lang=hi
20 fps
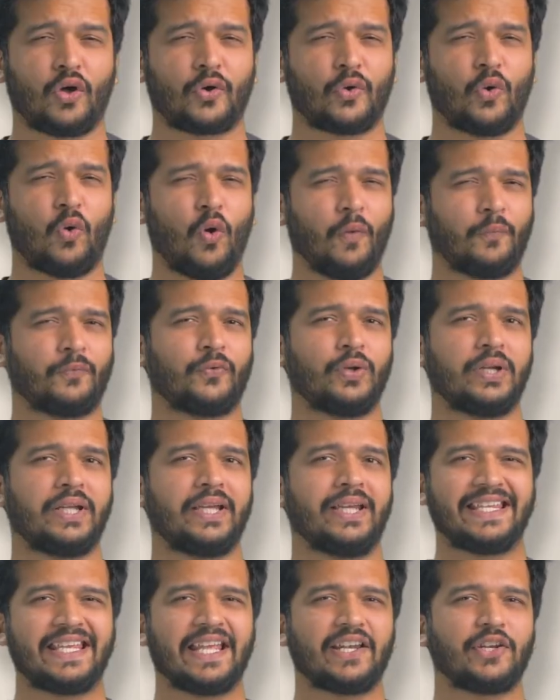और
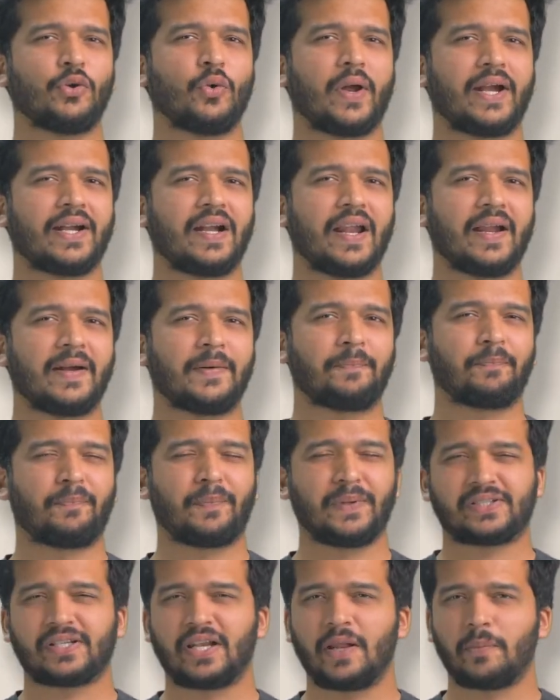होपफुली ये न्यू हेडलाइट
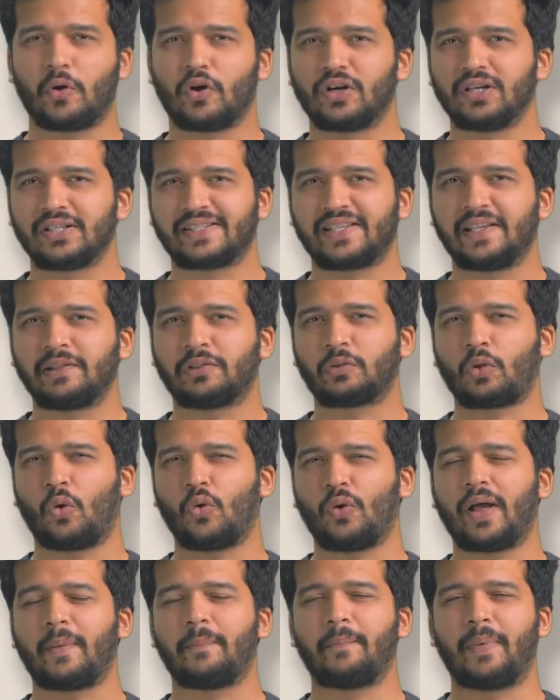पिछले मॉडल से
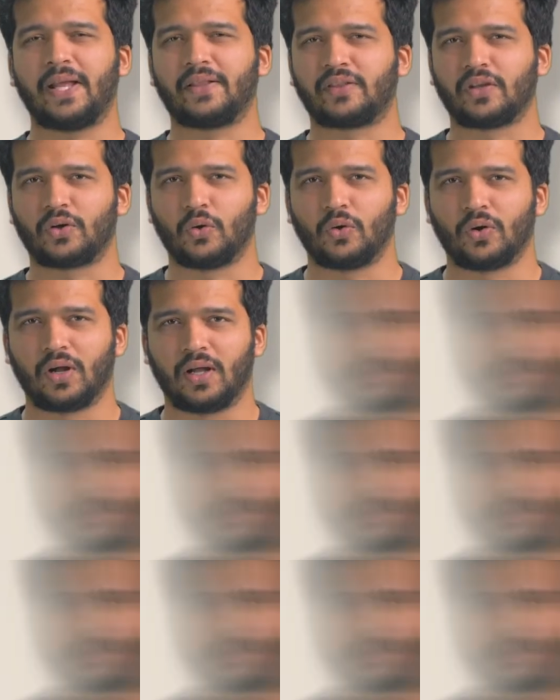थोड़ा बेहतर होगा